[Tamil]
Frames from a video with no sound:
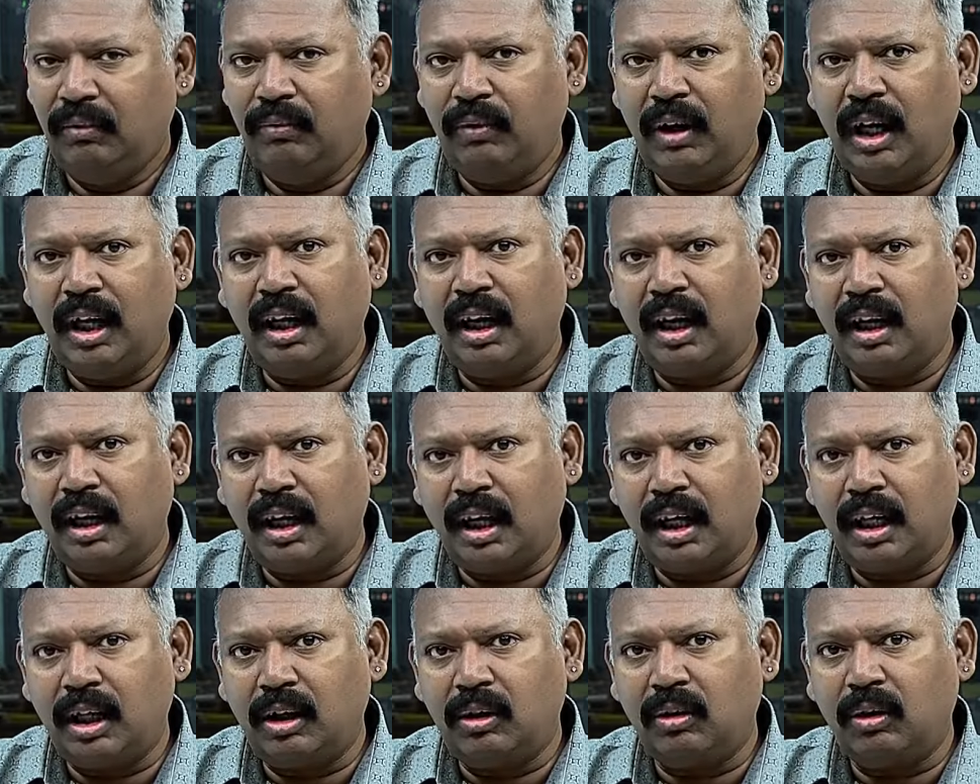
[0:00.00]
வெளிநாட்டு
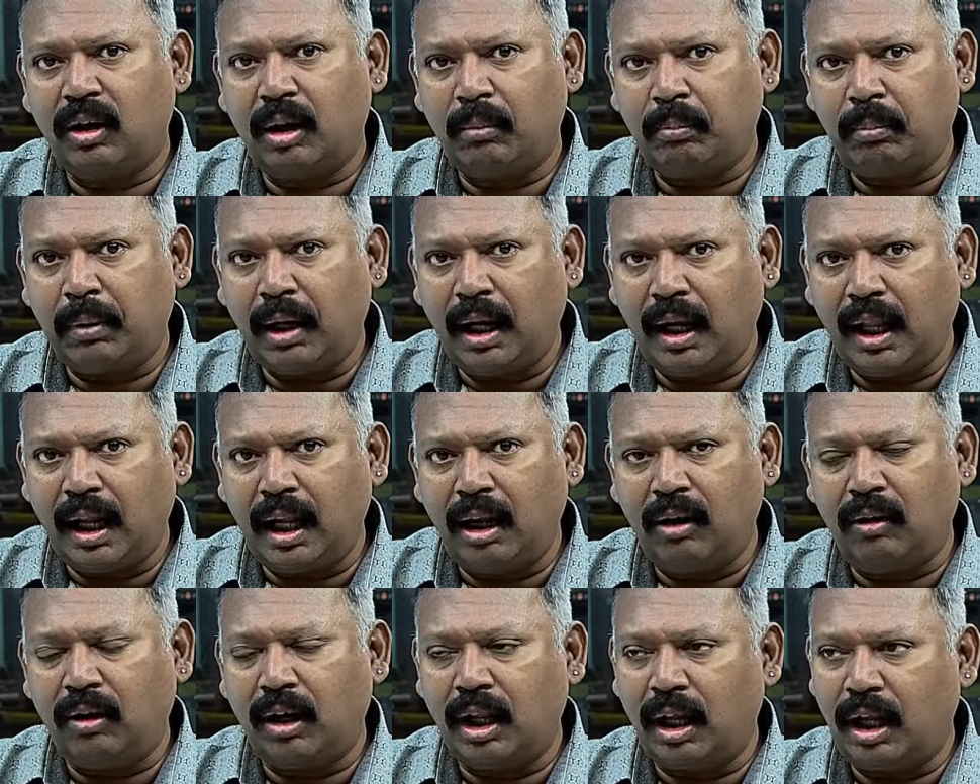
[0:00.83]
அடிக்கக்கூடிய
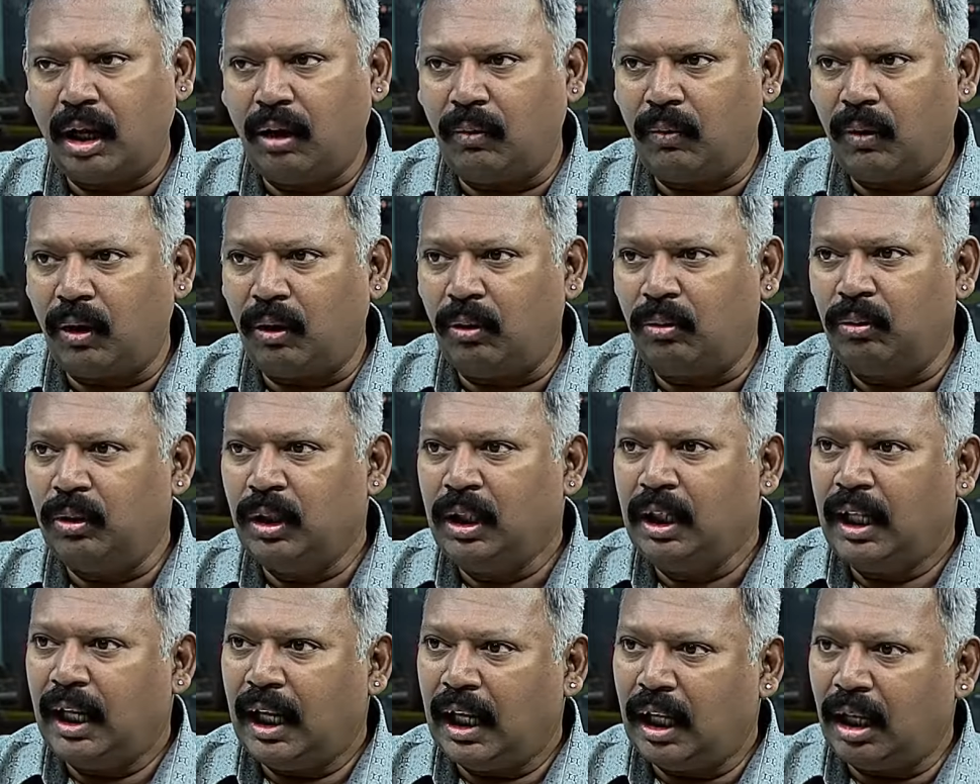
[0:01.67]
பிள்ளைகளோட கவனம்
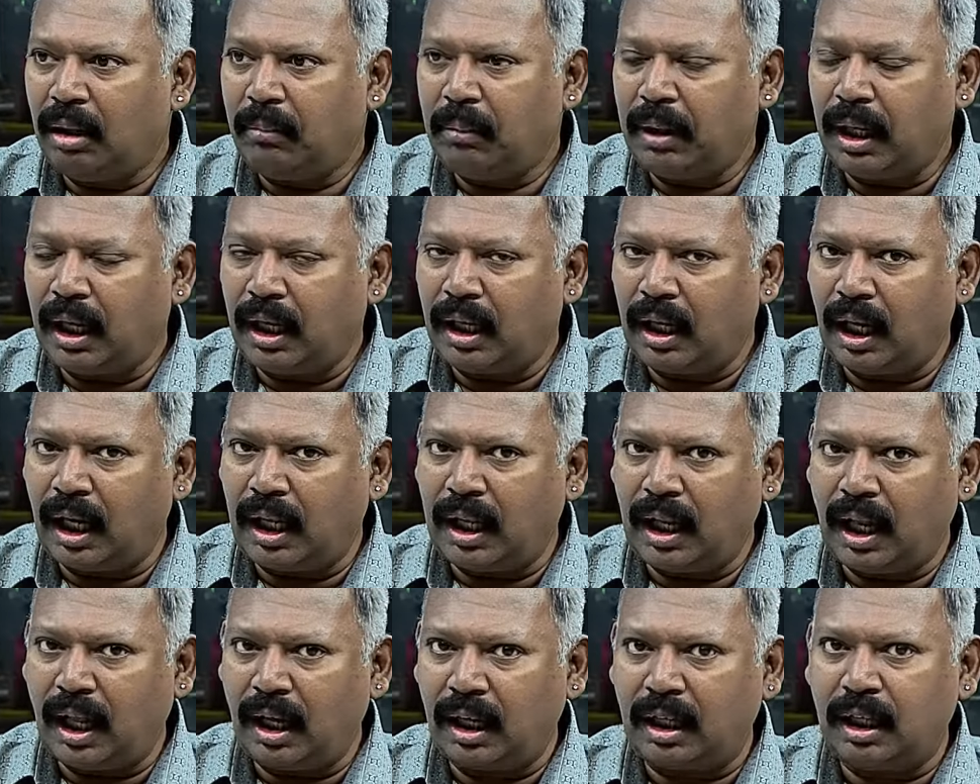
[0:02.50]
இந்த மாதிரியே
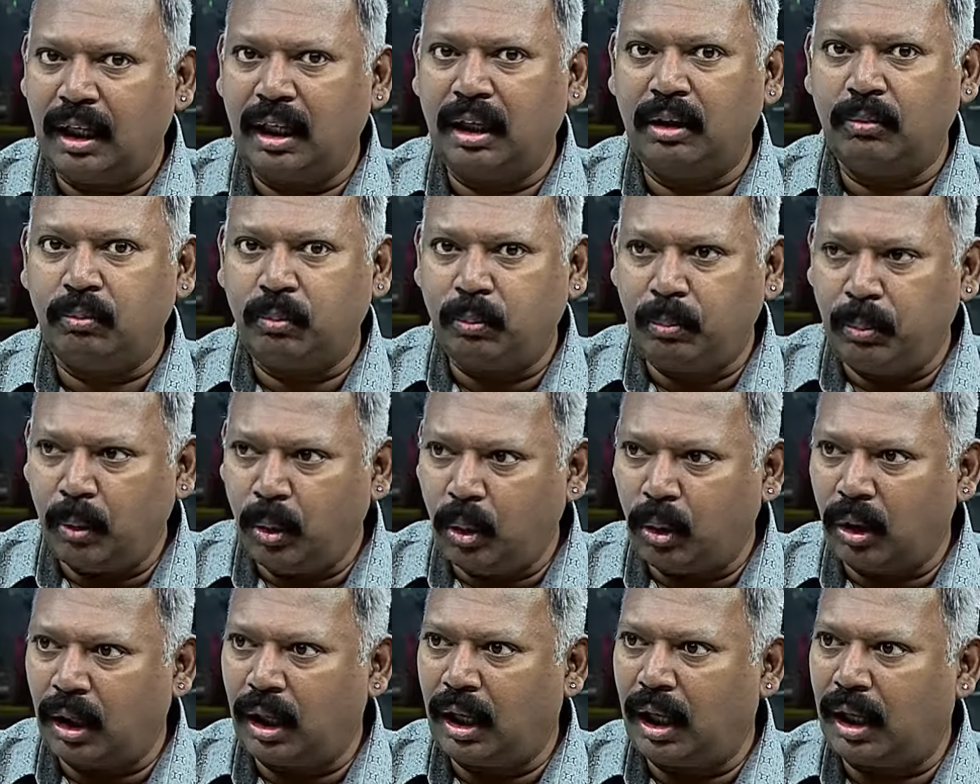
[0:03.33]
நிறையா இருக்குது
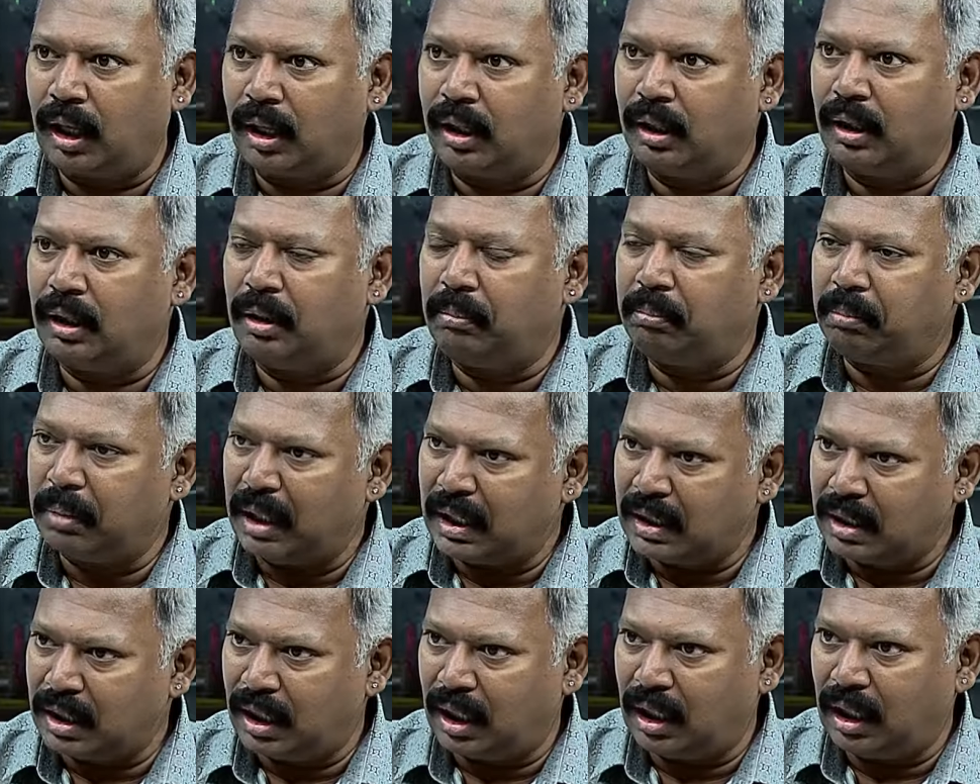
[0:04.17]
போர் நடக்குது
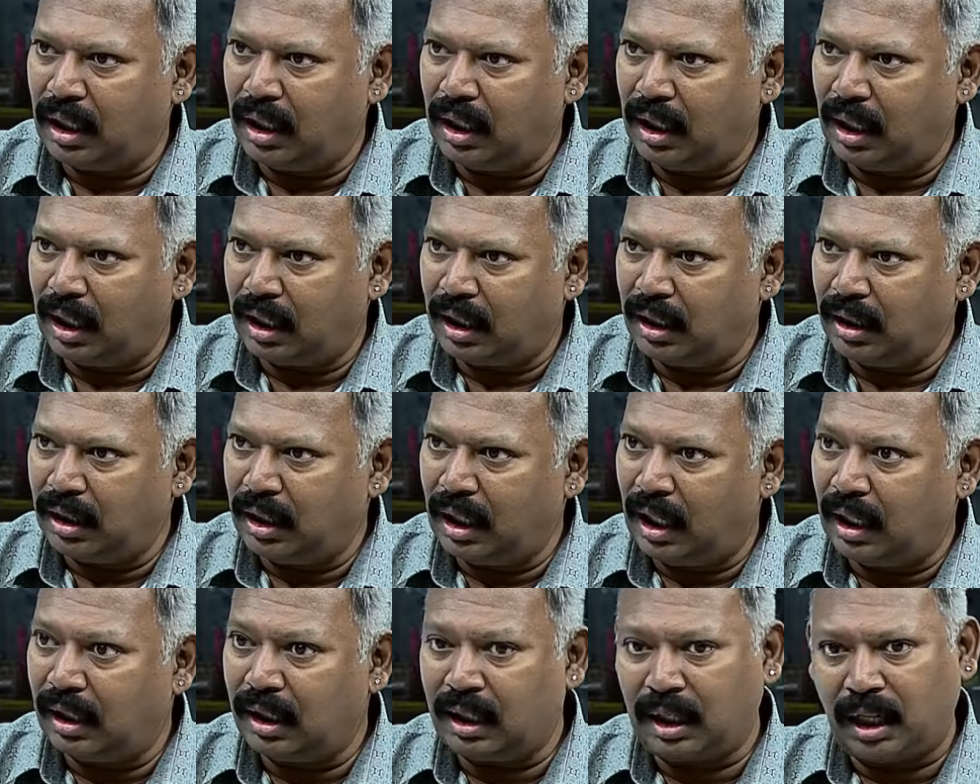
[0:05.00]
பிரச்சனைகள் நடக்குது
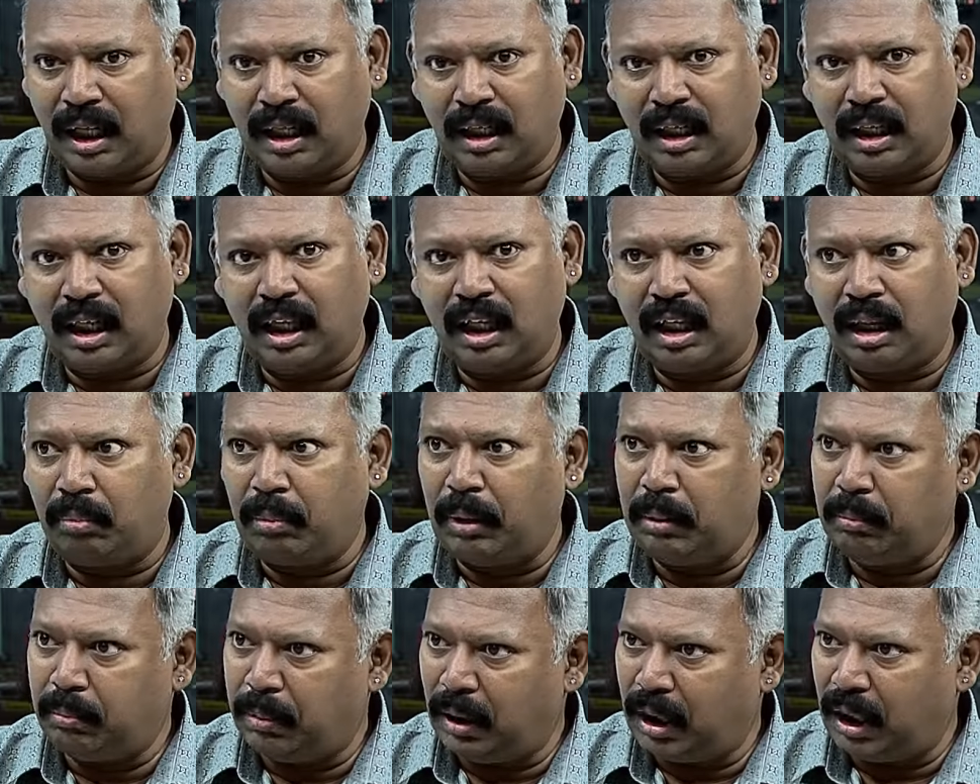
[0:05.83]
அந்த கண்ட்ரியில் தான்
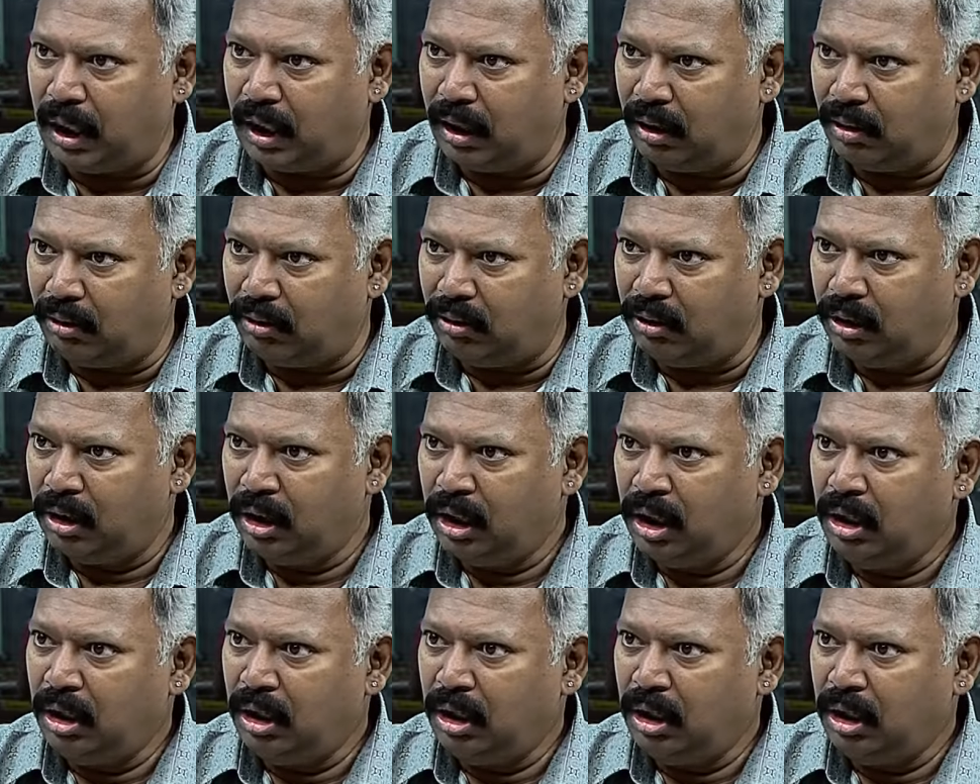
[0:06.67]
போய் படிக்கணும்